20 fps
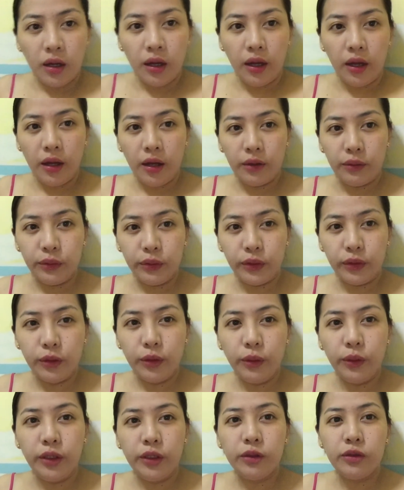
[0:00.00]
Uh, we're
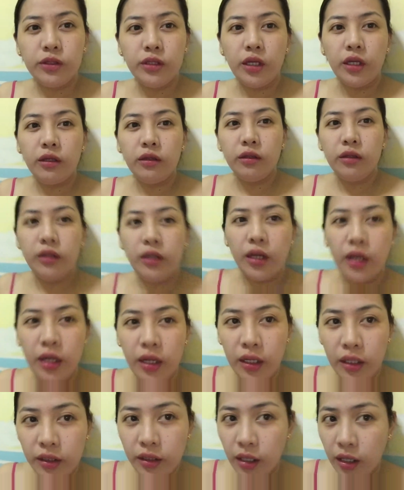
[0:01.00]
going to say
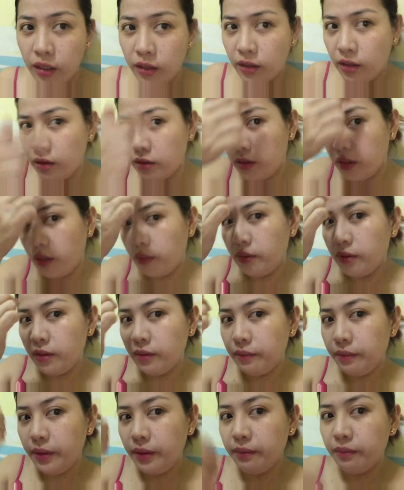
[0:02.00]
goodnight. Hi daw, sabi
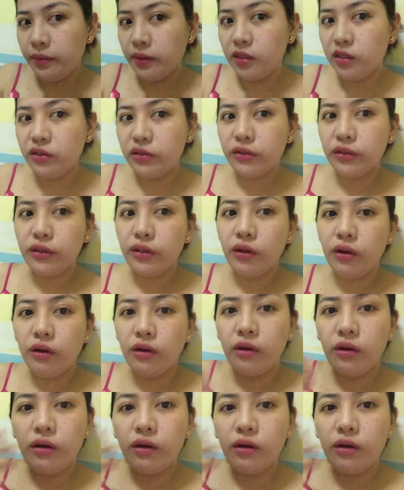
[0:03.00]
ng pimples ko.